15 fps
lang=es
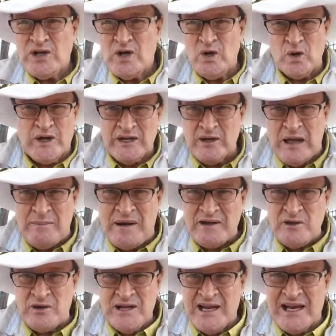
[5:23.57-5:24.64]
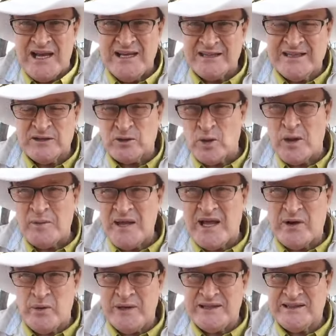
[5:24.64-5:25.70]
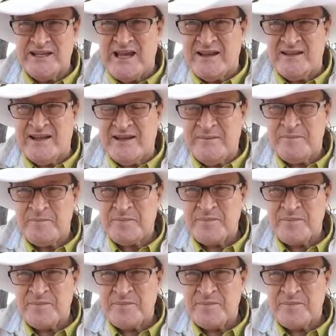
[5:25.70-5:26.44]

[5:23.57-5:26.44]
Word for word: lo que la mayoría de la gente todavía no entiende,